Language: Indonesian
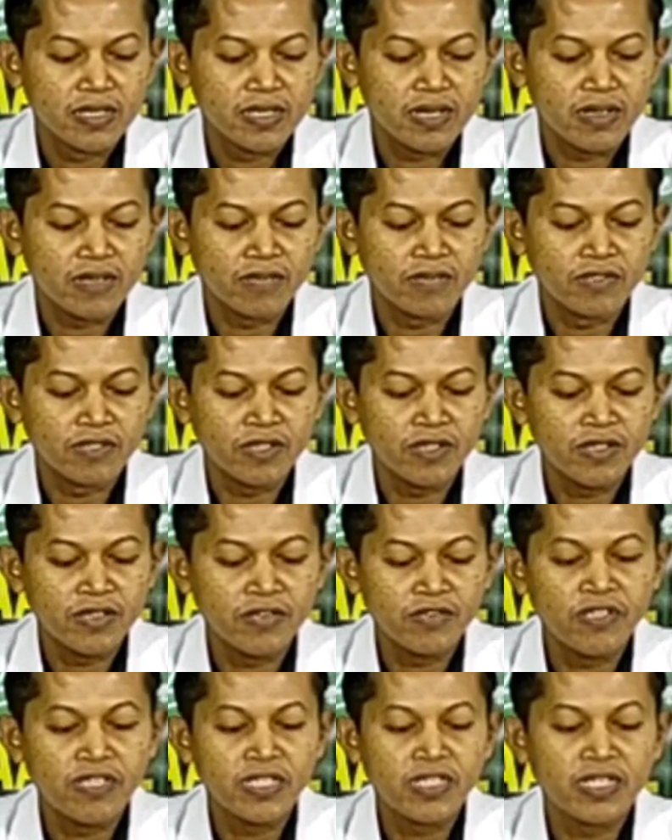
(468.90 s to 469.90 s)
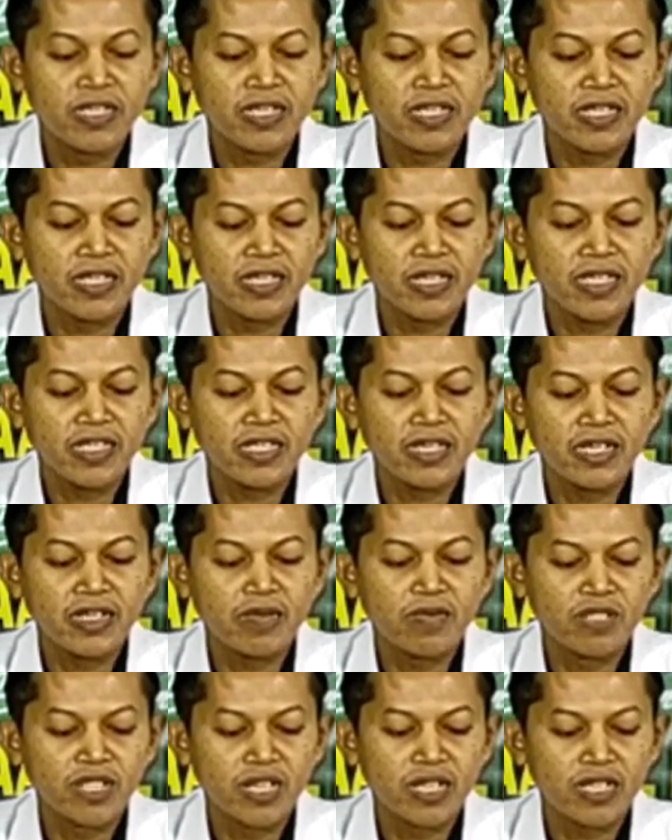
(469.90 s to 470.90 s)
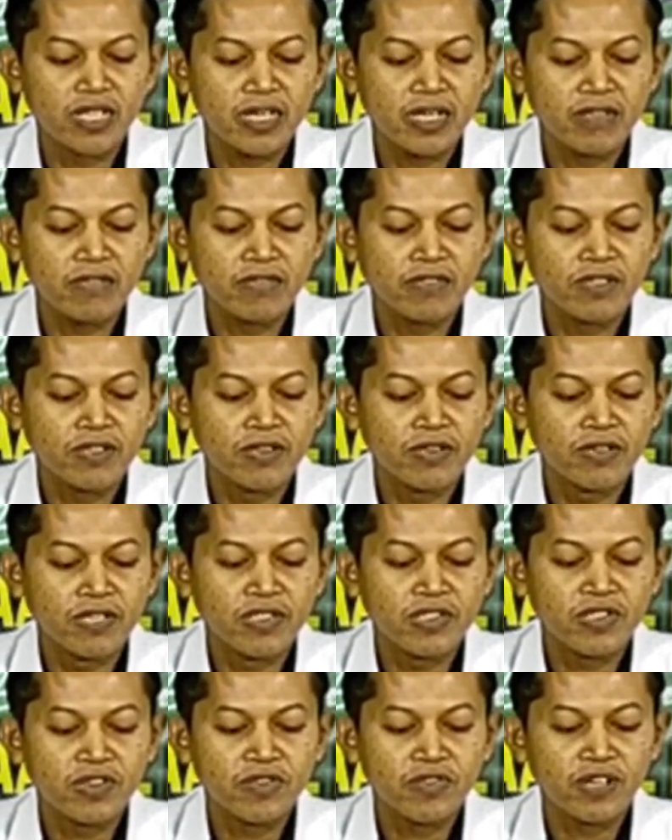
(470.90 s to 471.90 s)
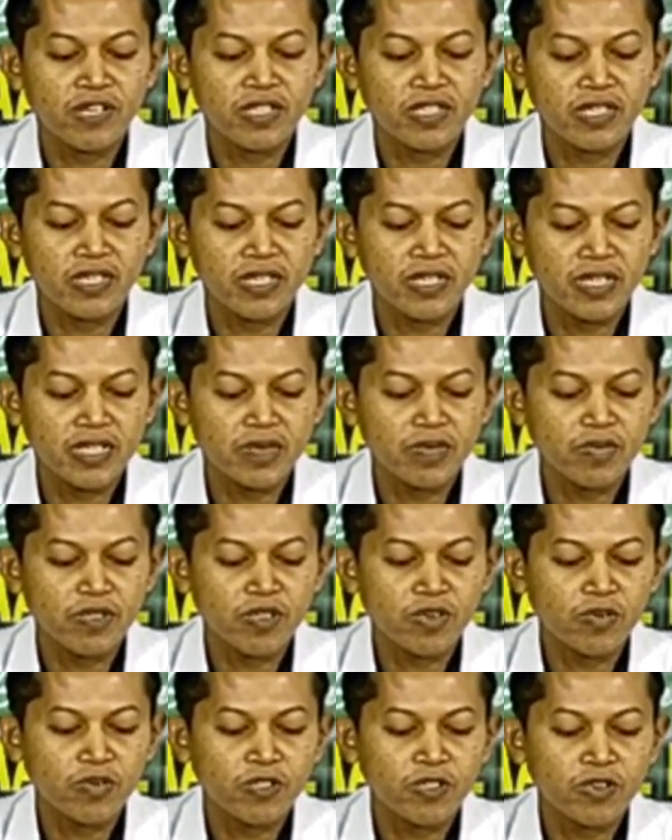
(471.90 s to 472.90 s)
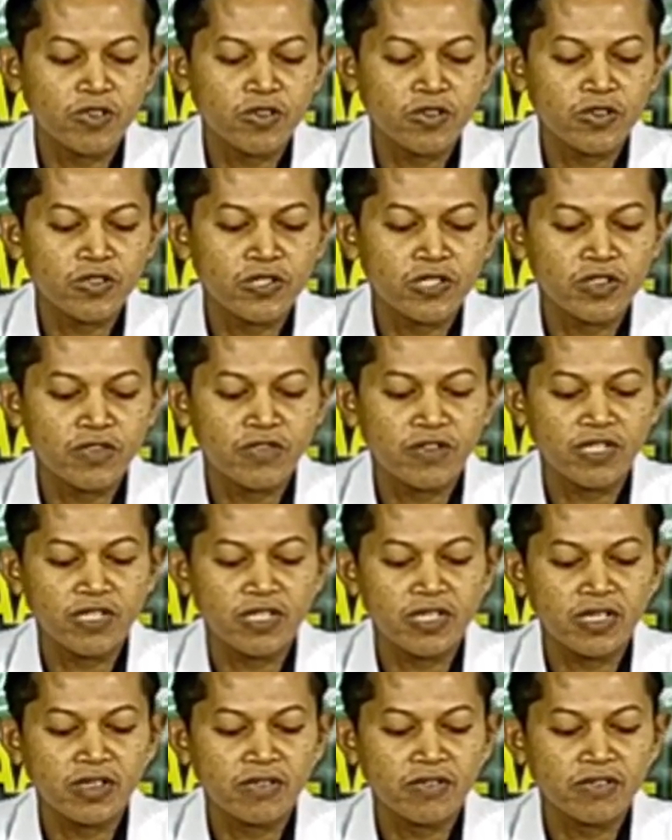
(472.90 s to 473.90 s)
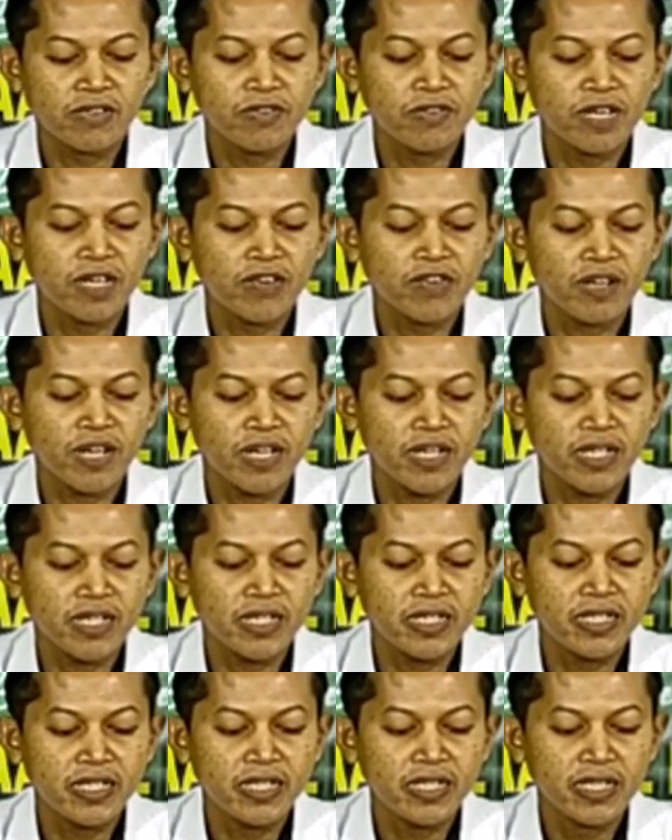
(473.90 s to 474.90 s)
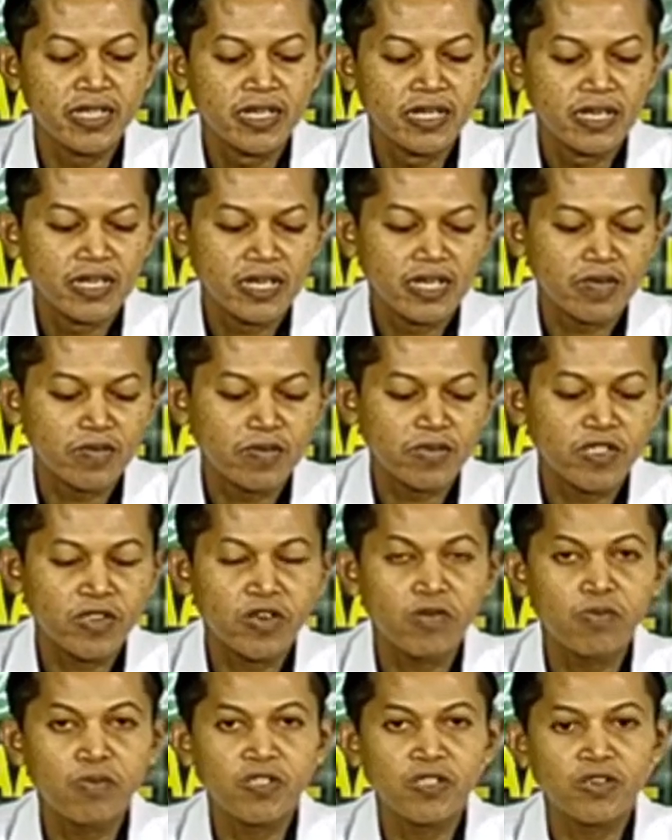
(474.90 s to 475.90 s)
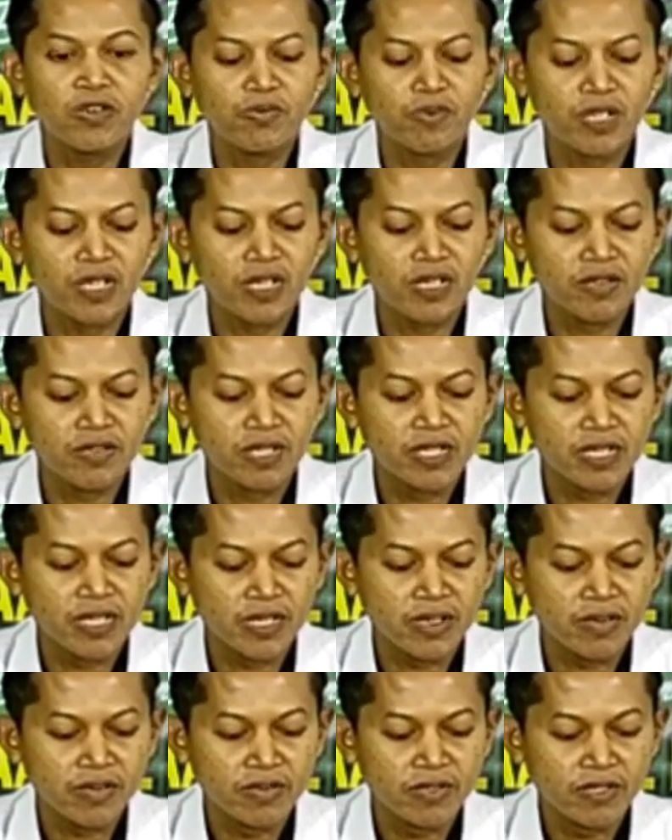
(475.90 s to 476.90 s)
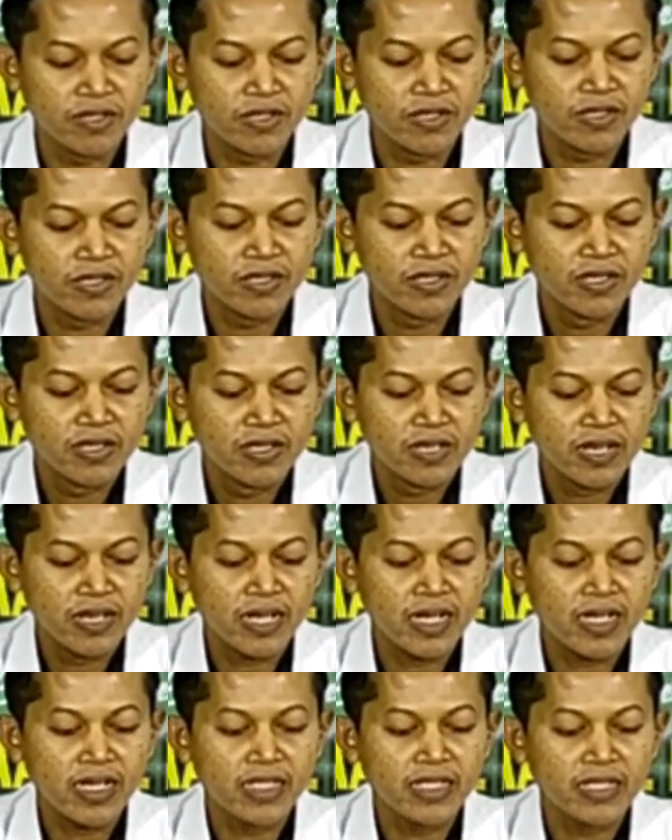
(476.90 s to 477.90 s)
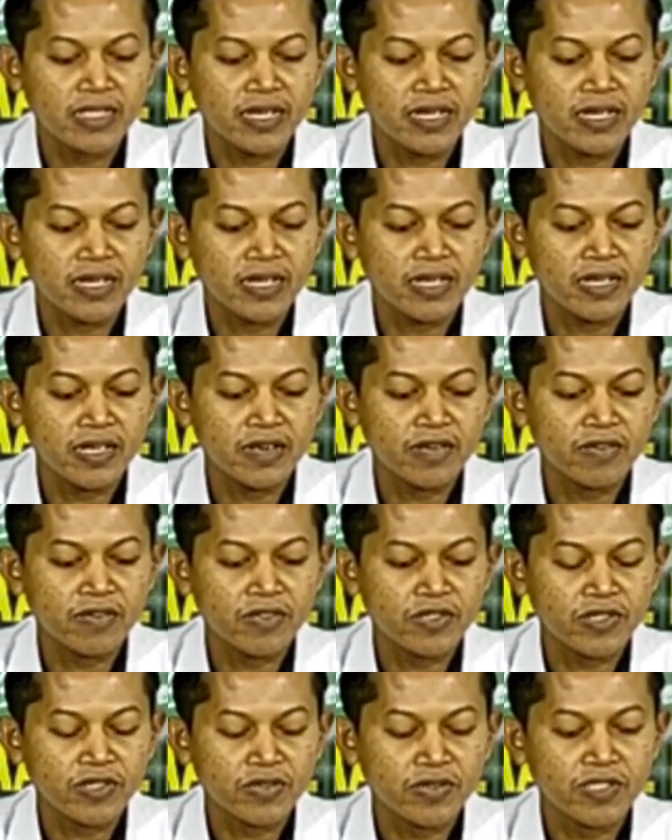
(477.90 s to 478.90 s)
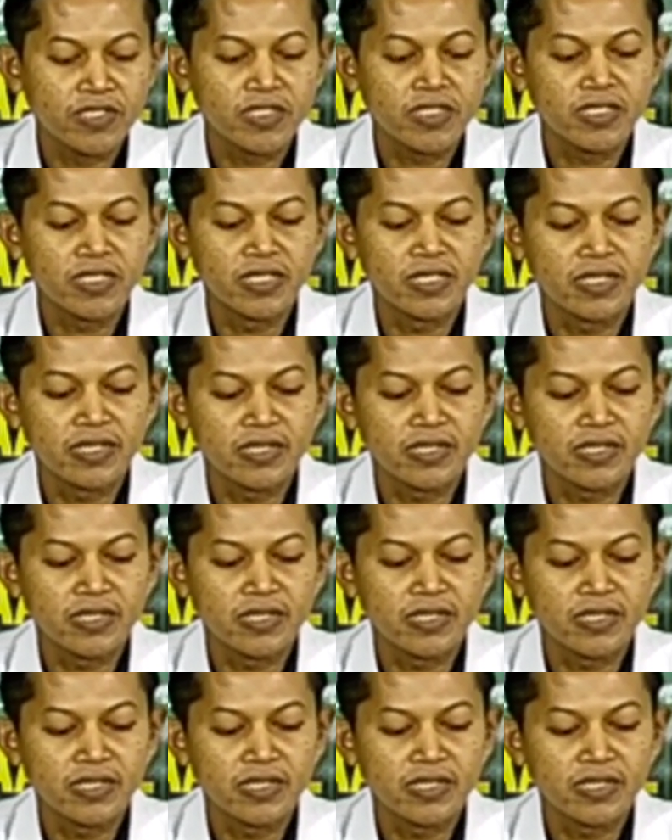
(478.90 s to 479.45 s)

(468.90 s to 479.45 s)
Allah fi dzati ing dalam dzati Allah wa sifatihi lan pira-pira sifati Allah wa af'alihi lan pira-pira penggawene Allah ahadan ing wong suwiji